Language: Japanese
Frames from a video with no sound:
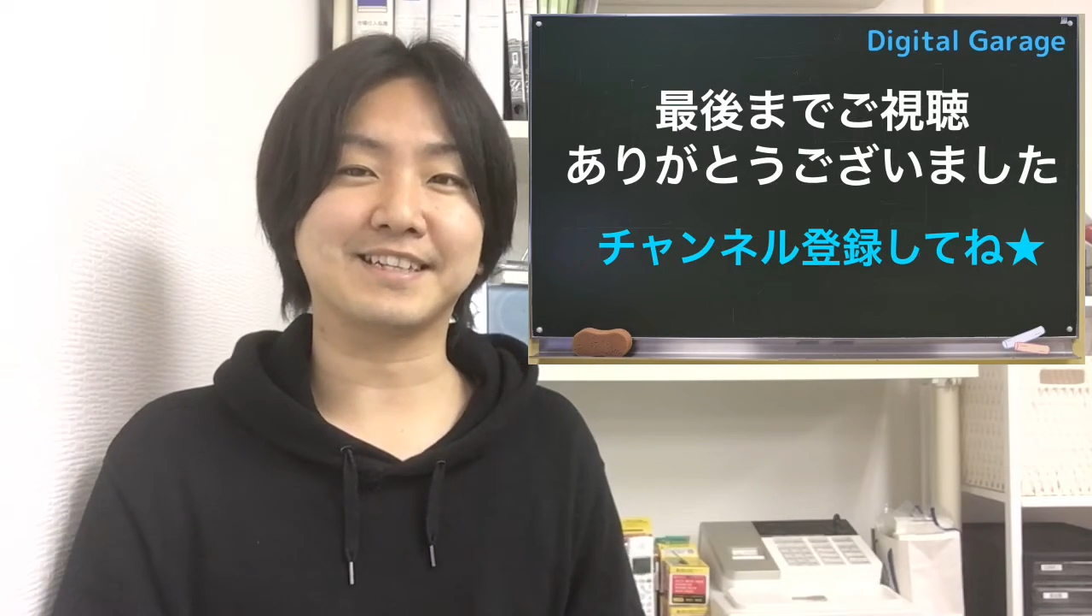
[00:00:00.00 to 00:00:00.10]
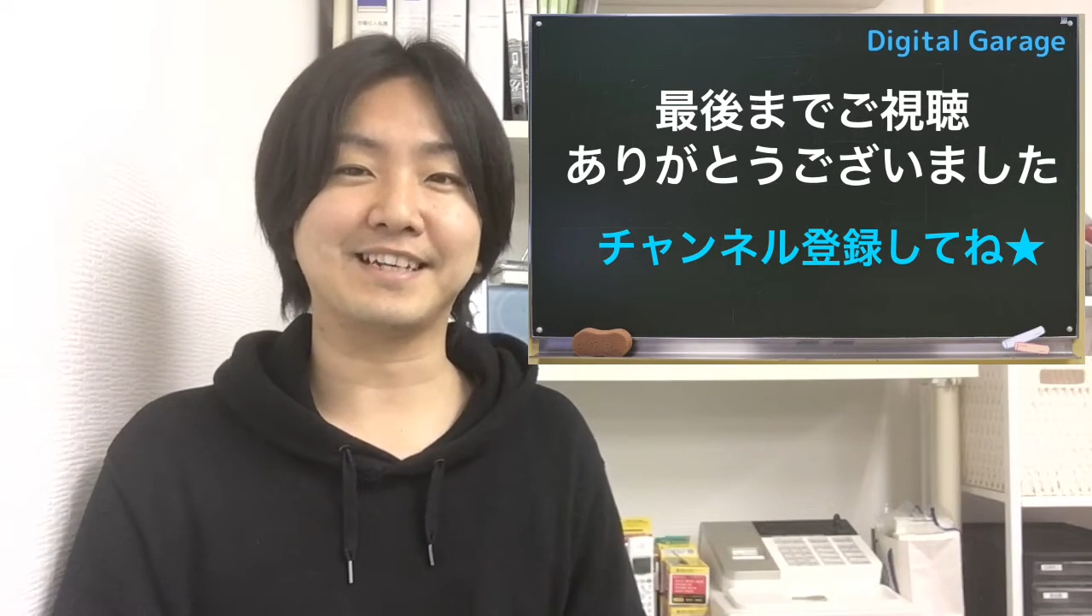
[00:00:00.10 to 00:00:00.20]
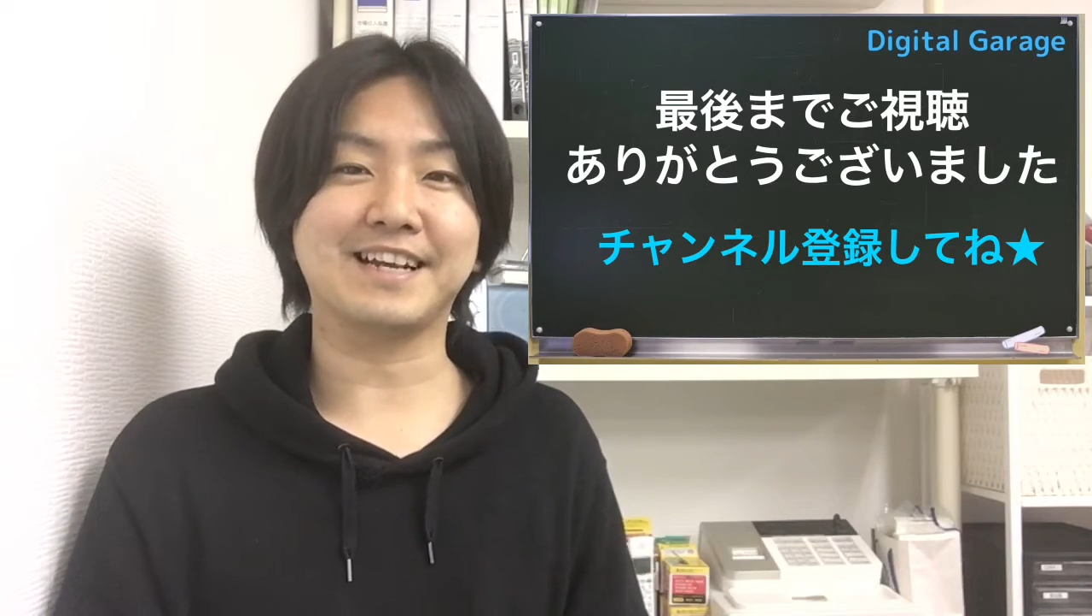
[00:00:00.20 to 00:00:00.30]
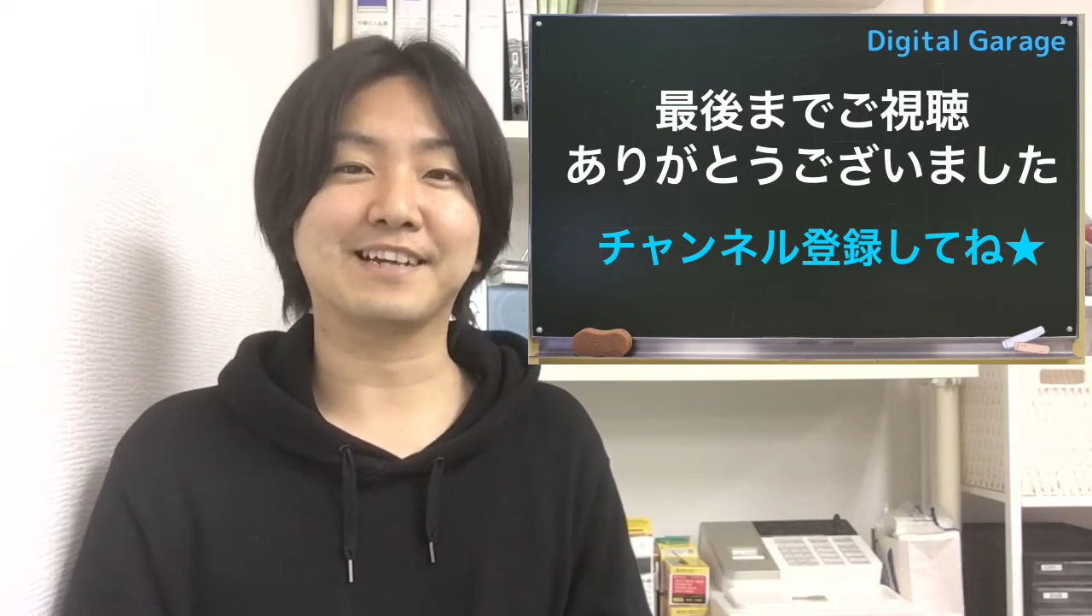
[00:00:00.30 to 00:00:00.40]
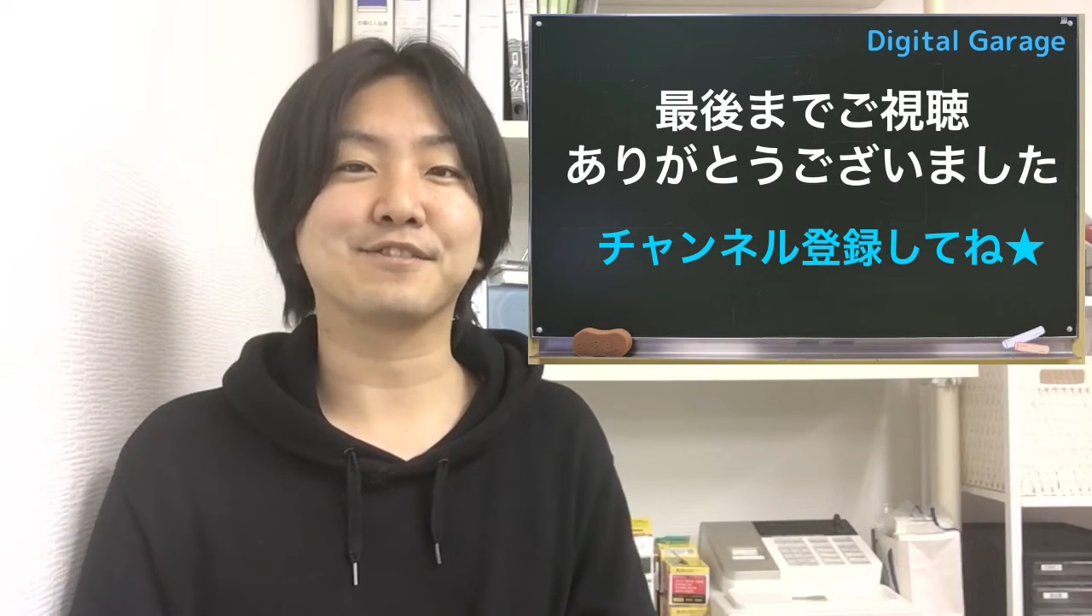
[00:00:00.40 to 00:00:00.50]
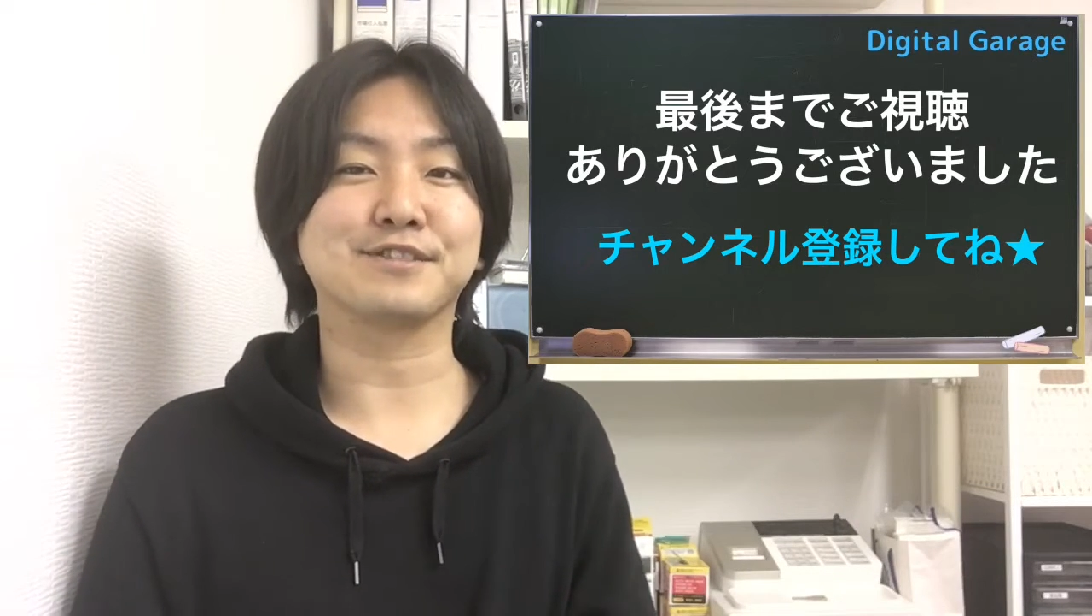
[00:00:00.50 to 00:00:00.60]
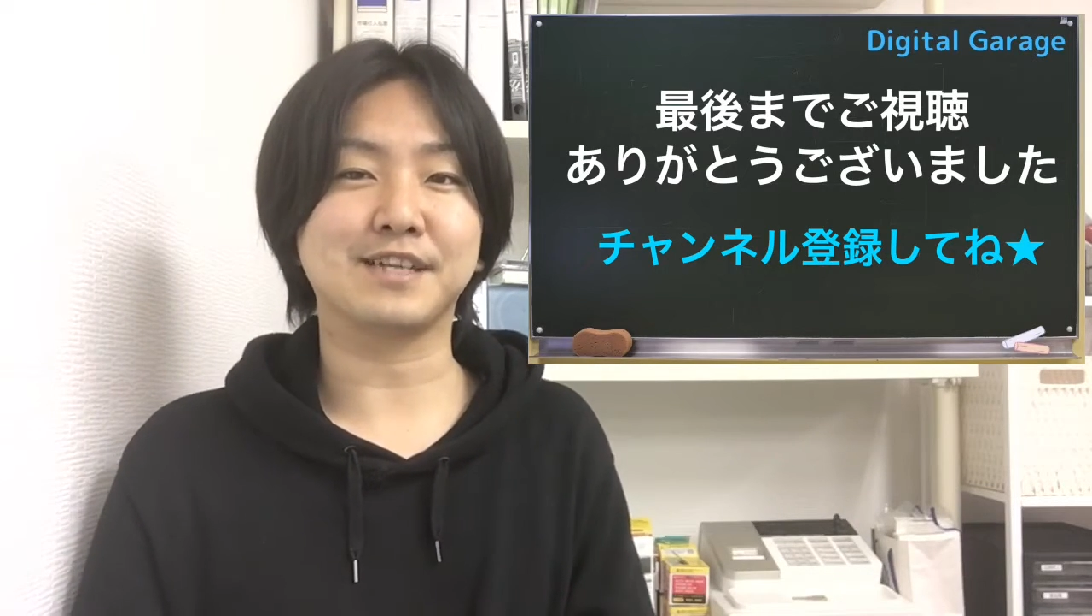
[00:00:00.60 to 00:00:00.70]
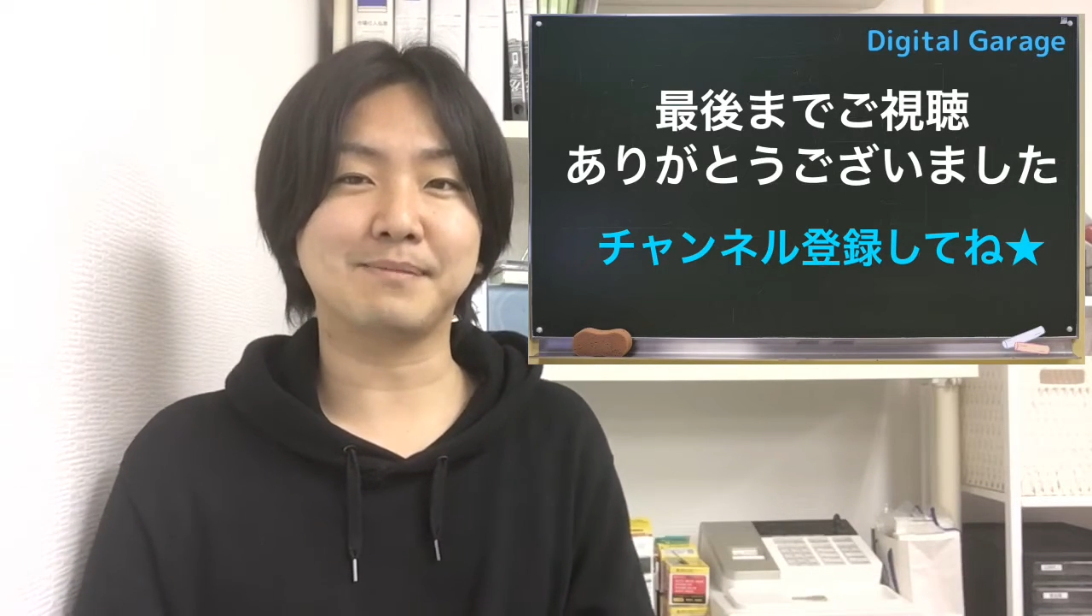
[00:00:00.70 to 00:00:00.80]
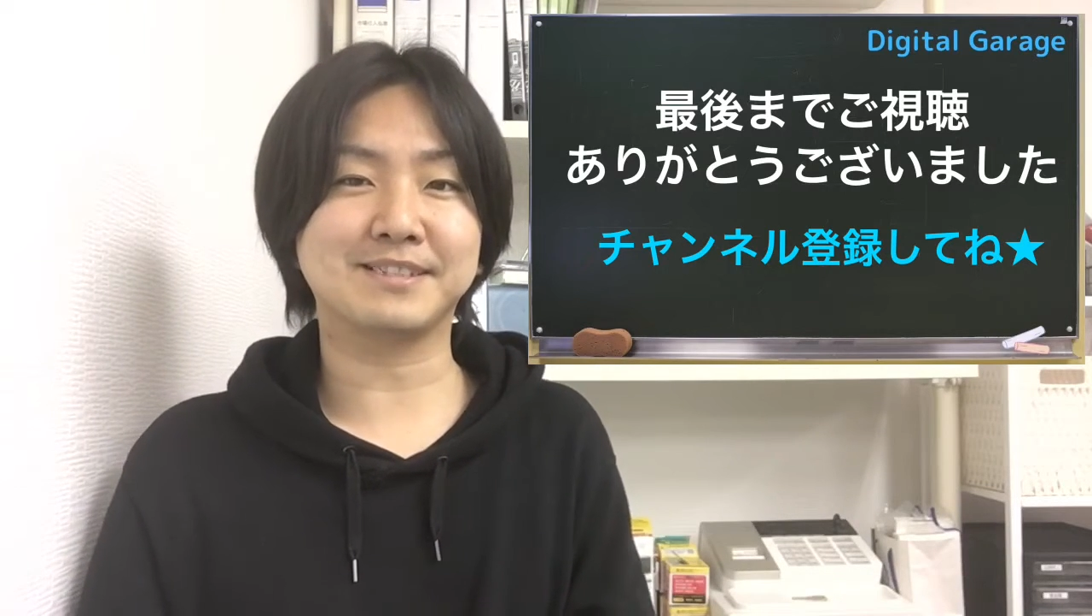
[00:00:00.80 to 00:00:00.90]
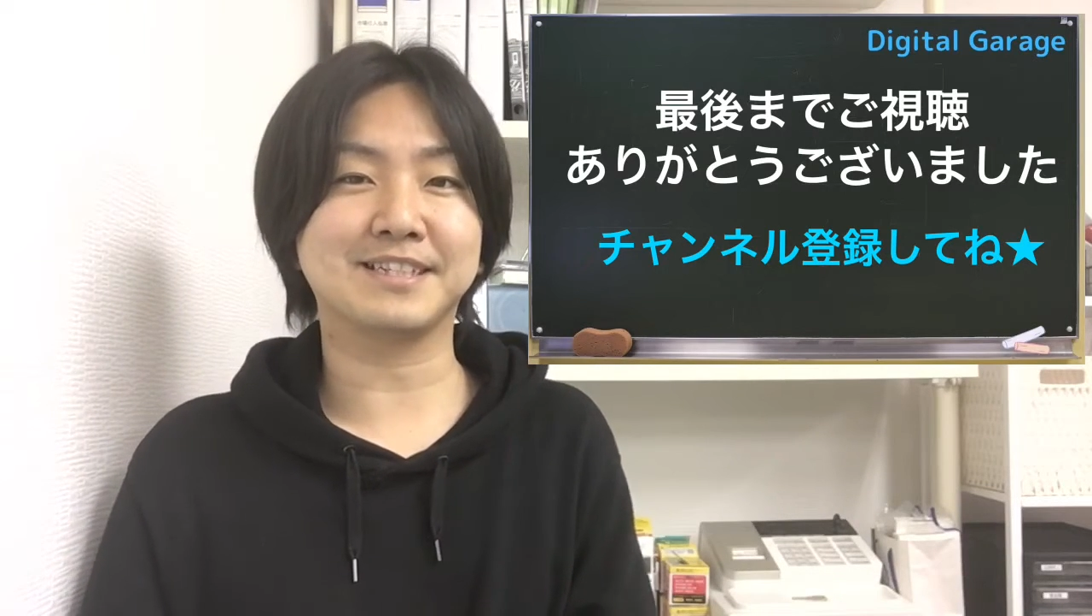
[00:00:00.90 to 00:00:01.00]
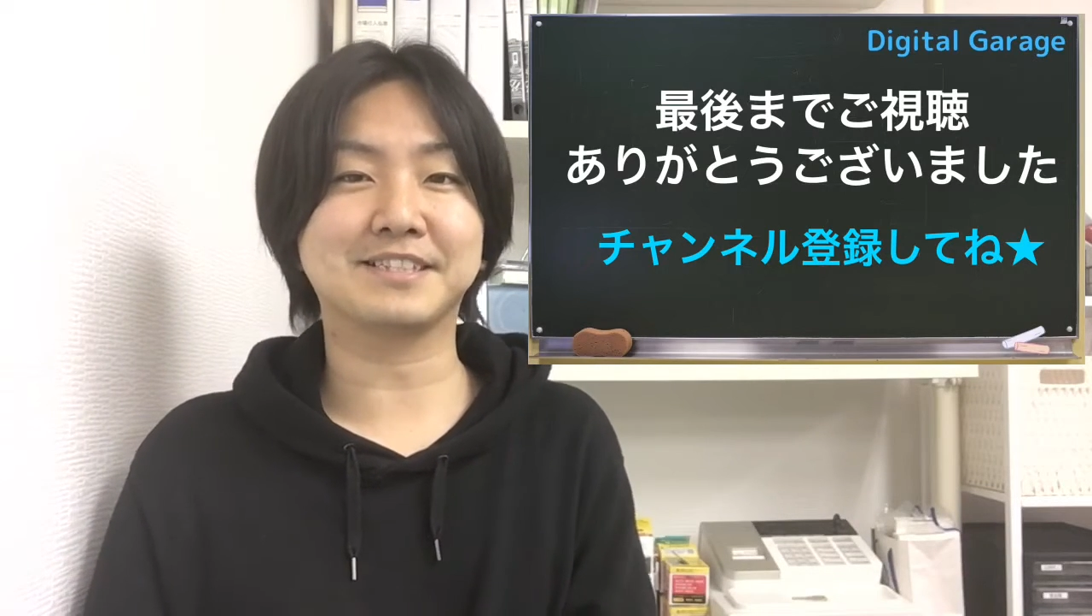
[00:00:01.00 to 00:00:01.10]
きありがとうございました。